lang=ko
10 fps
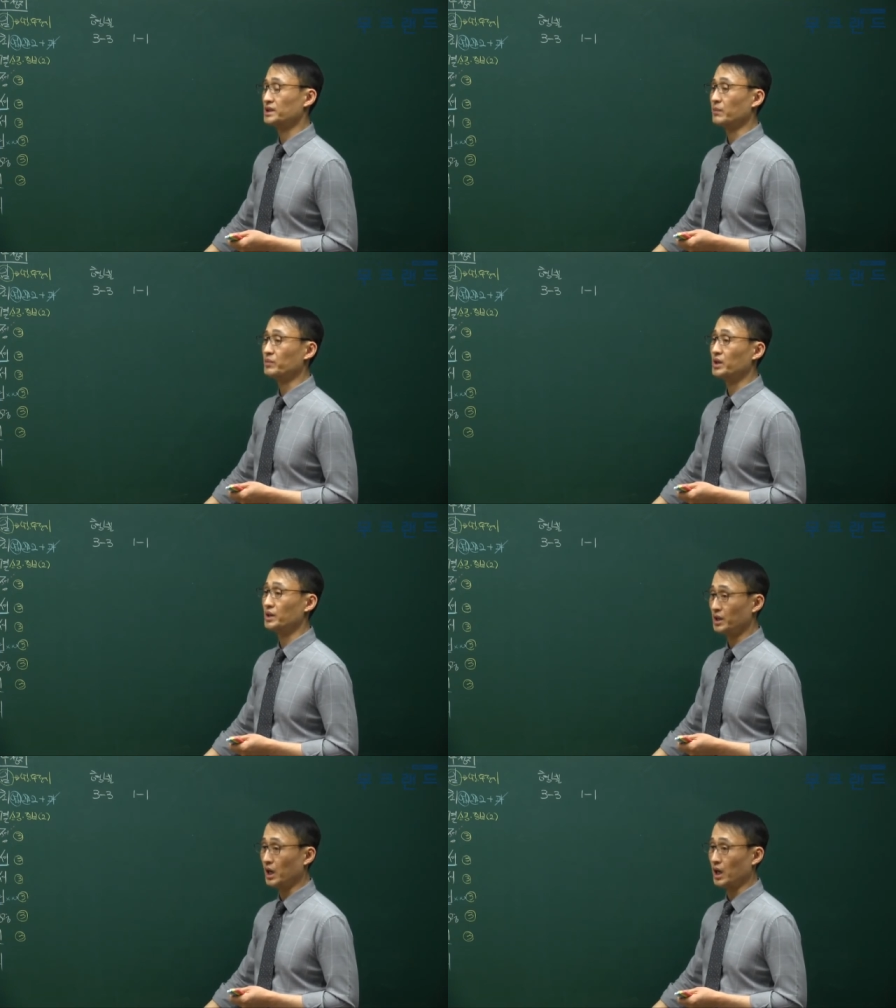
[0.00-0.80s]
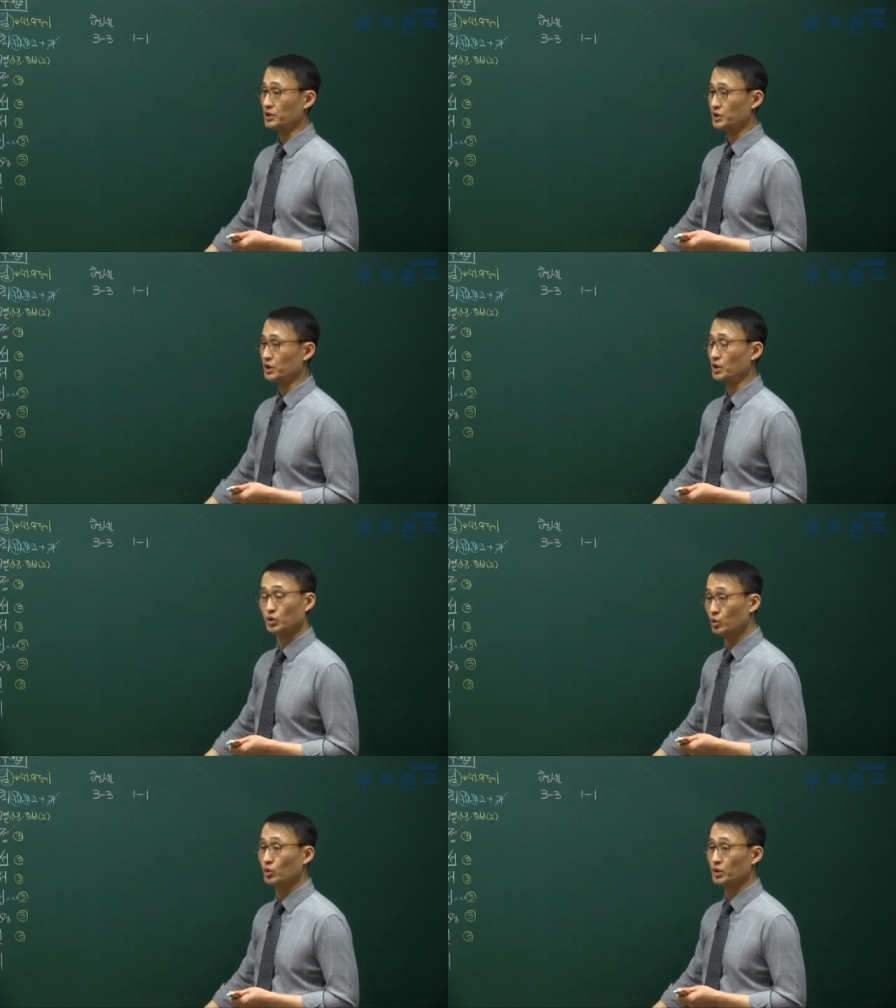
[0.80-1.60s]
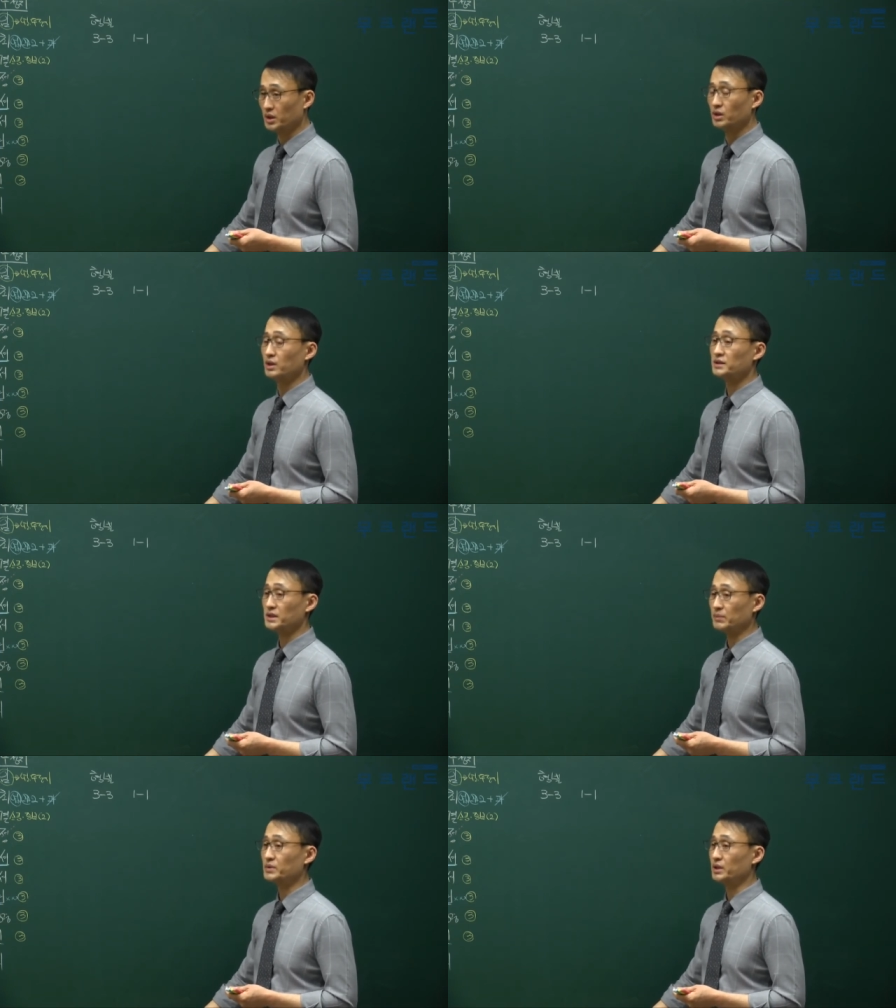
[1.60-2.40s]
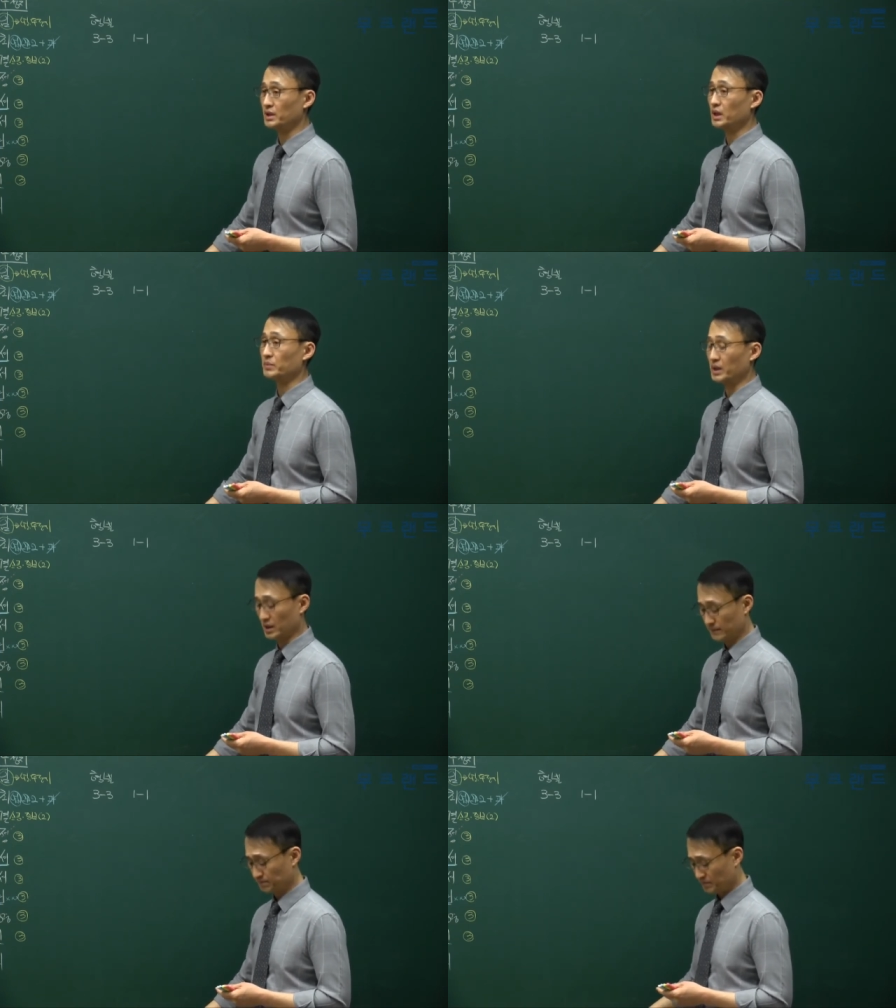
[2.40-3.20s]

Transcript: 3년 이하 징역 또는 3천 이하 벌금